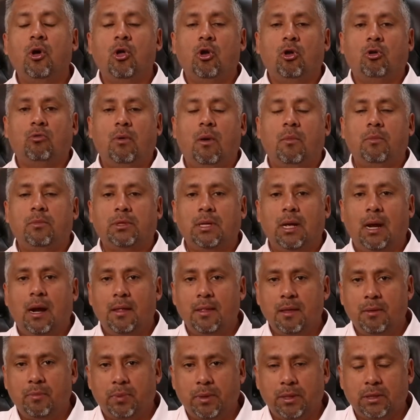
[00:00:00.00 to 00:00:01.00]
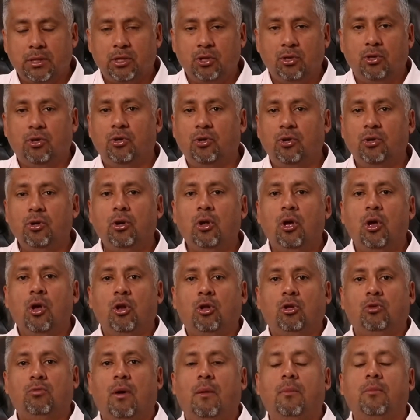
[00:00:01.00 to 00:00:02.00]
nos vamos a la depresión,
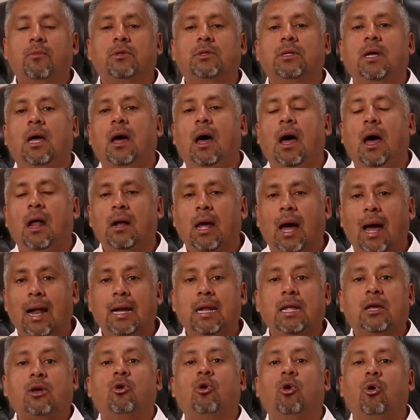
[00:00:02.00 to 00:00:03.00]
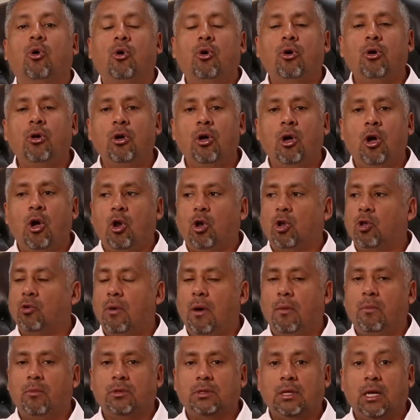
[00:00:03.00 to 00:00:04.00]
nos vamos al, licor, nos
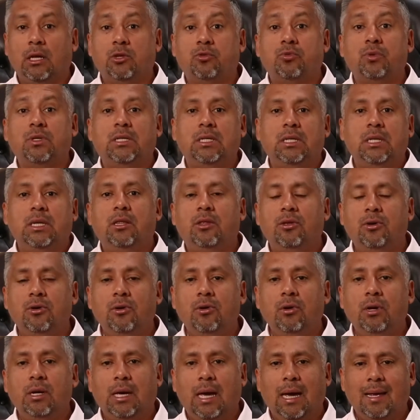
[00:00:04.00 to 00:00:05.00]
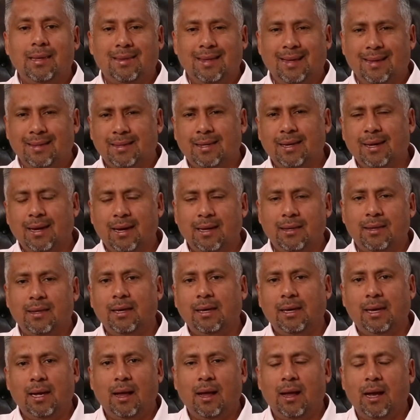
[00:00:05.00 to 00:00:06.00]
vamos al suicidio y hay tanta
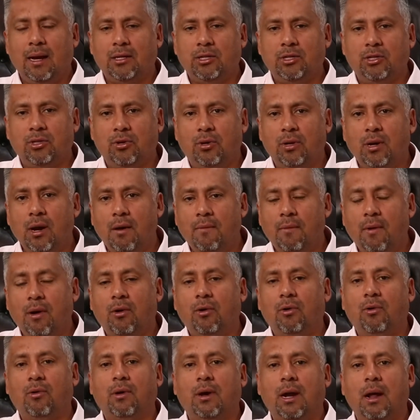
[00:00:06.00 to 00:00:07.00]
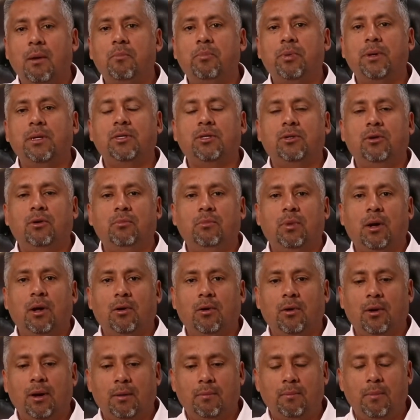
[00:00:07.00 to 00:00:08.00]
gente que reacciona bajo gran presión,
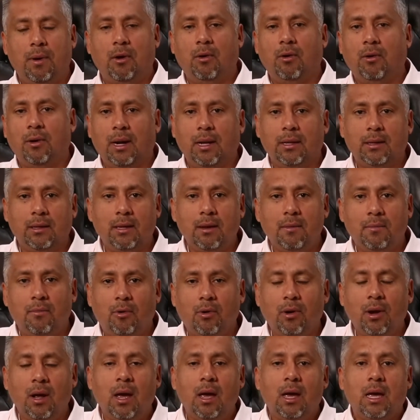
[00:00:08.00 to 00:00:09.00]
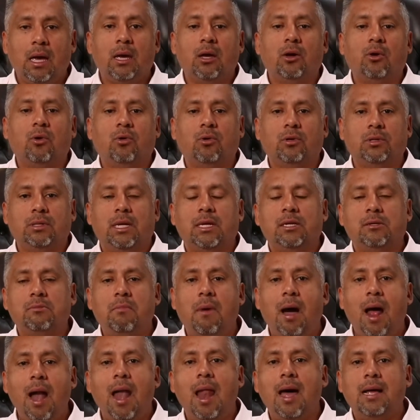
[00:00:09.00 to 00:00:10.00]
bajo, bajo gran temor en cosas
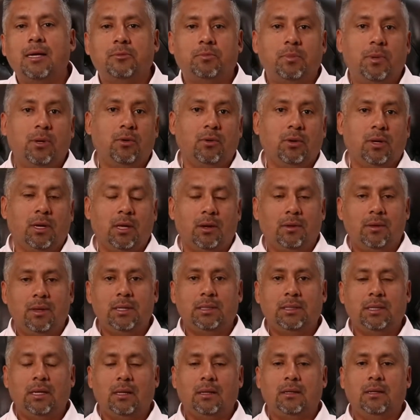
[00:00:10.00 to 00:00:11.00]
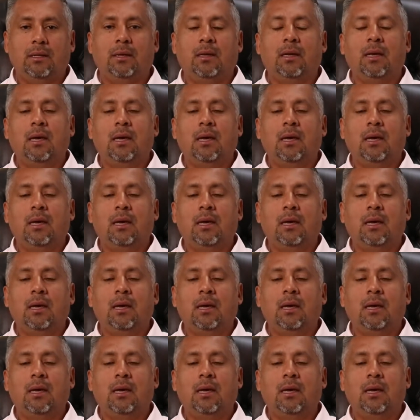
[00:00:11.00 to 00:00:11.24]
malas. Pero quiero decirte